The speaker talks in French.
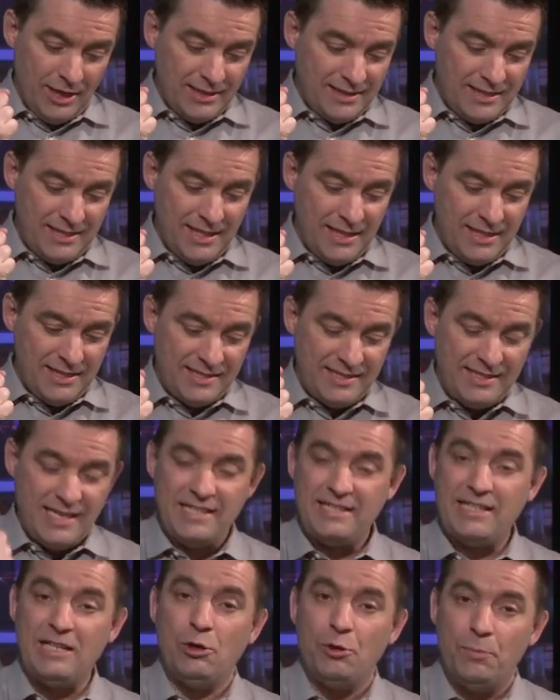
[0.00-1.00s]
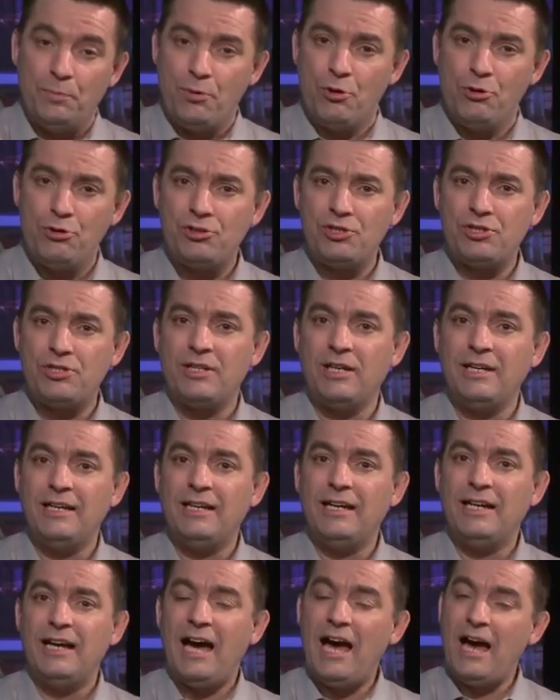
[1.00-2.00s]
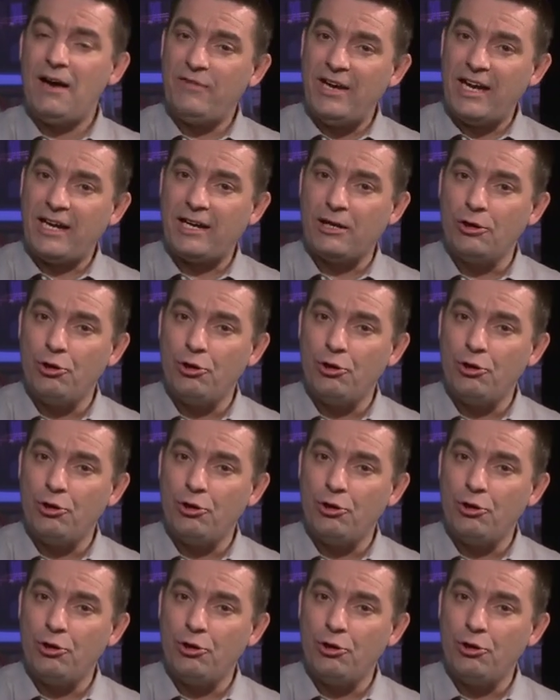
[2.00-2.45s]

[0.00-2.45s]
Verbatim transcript: qui est saisi le plus avec